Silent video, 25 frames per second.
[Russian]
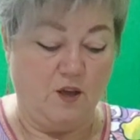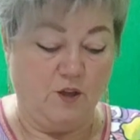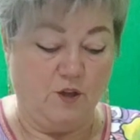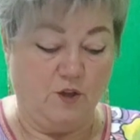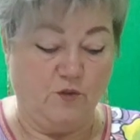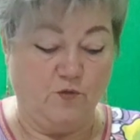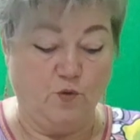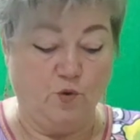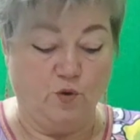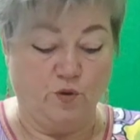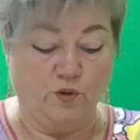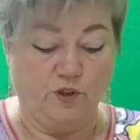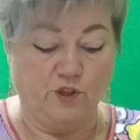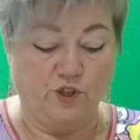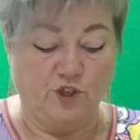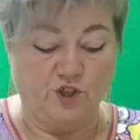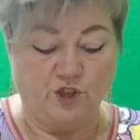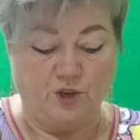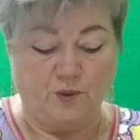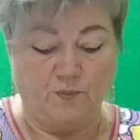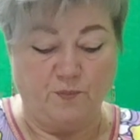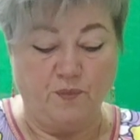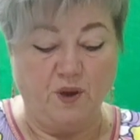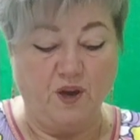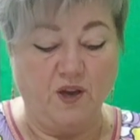твердый,
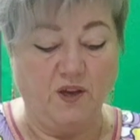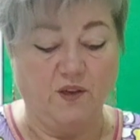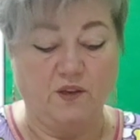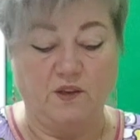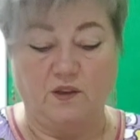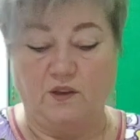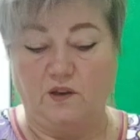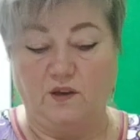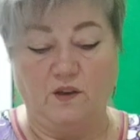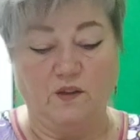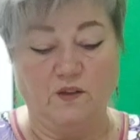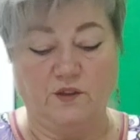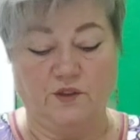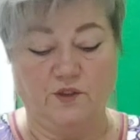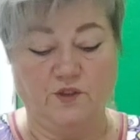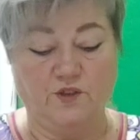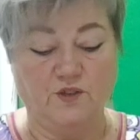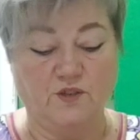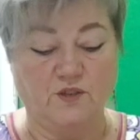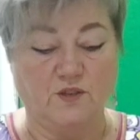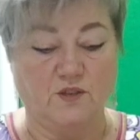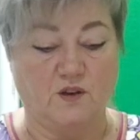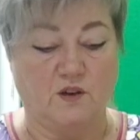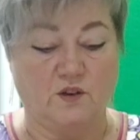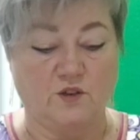чем мягкий, это не
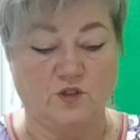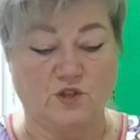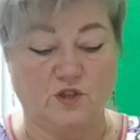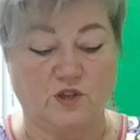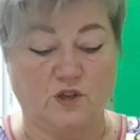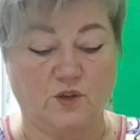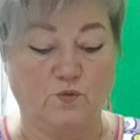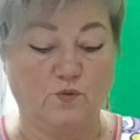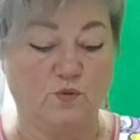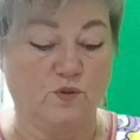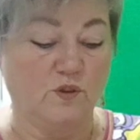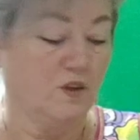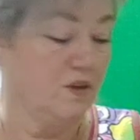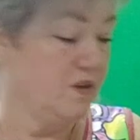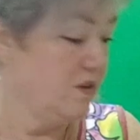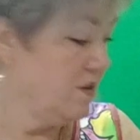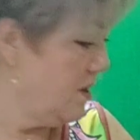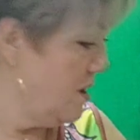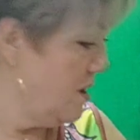страшно. Оно